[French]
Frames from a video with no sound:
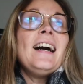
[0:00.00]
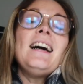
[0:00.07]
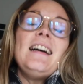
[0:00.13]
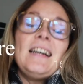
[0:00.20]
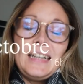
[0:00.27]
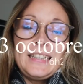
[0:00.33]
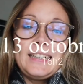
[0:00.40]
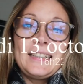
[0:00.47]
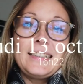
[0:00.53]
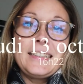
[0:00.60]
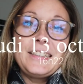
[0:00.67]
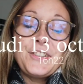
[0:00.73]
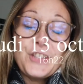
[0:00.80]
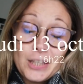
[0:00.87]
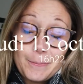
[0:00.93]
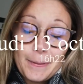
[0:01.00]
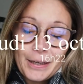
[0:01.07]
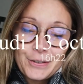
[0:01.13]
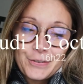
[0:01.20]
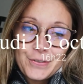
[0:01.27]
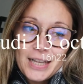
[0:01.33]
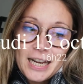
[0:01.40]
ah,
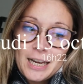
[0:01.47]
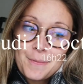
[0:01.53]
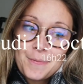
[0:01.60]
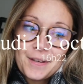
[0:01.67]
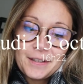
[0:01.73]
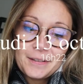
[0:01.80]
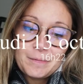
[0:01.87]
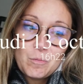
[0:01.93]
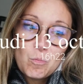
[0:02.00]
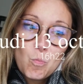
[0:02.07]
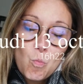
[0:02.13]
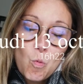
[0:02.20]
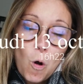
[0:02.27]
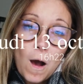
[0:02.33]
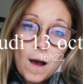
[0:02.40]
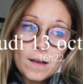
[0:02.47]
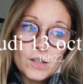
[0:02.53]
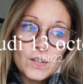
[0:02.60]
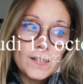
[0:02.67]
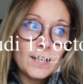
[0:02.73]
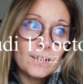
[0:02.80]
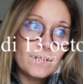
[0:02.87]
J'espère que vous allez bien, moi
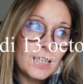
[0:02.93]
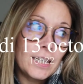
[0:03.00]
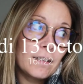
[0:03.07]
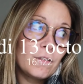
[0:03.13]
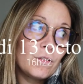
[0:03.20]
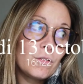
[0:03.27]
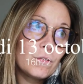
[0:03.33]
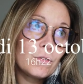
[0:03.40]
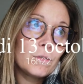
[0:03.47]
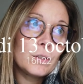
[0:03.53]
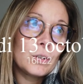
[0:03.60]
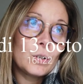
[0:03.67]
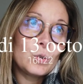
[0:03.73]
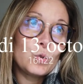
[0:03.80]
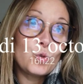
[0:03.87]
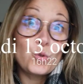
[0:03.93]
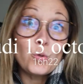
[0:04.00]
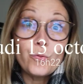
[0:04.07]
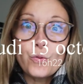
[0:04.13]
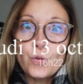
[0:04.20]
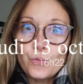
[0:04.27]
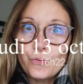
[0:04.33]
ça va.
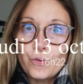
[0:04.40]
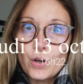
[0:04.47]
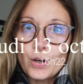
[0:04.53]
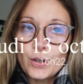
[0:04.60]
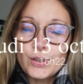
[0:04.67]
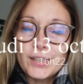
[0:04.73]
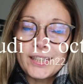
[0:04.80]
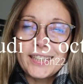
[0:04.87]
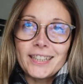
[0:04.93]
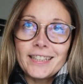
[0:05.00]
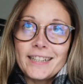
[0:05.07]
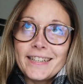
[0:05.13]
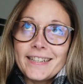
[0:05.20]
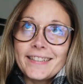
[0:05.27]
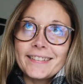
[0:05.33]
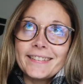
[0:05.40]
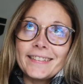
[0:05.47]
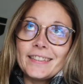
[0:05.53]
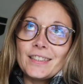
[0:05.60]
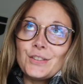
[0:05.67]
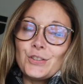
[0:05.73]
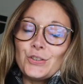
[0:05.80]
J'ouvre le vlog, il est
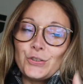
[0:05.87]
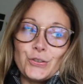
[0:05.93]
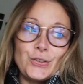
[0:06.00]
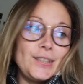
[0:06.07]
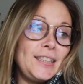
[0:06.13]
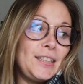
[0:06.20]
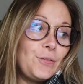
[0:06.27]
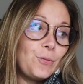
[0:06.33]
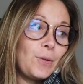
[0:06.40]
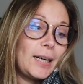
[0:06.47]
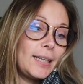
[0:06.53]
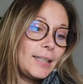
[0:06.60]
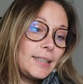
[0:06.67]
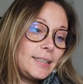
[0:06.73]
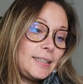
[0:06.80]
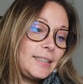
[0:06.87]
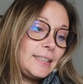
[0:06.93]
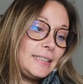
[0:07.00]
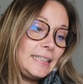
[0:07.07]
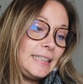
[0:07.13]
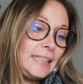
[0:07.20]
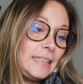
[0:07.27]
jeudi soir,
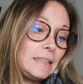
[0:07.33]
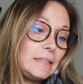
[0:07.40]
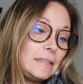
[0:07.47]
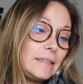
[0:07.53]
il est